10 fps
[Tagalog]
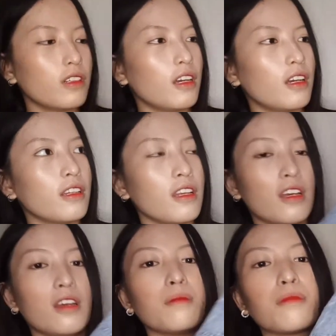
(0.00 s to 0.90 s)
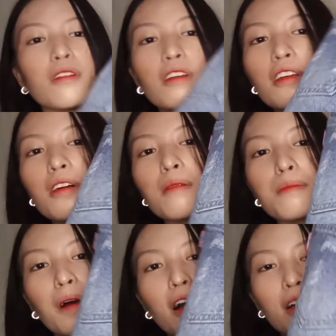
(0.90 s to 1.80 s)
Then, muna ano yung
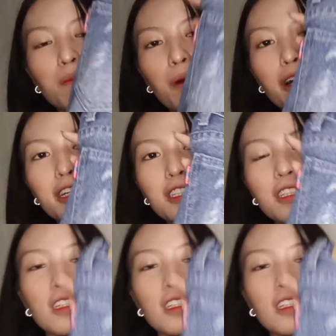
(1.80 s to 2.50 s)
back part.